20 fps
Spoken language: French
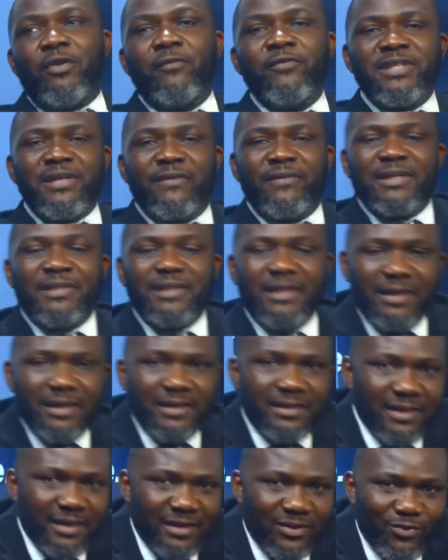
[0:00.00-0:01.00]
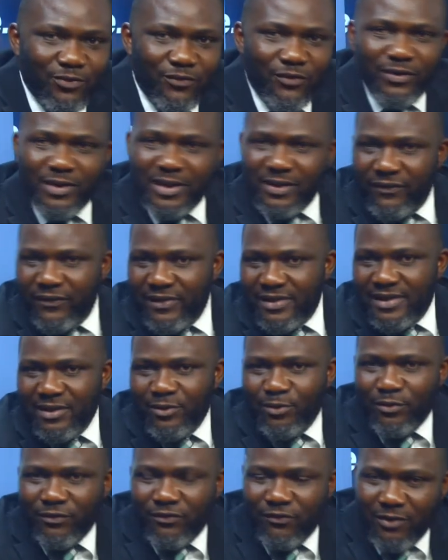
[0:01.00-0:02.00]
vous savez, c'est souvent
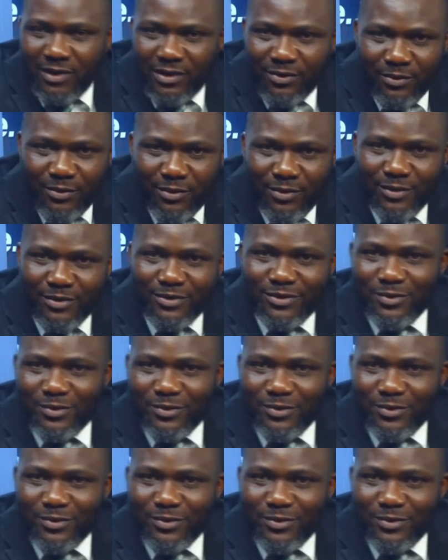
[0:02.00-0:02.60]
difficile de fois de se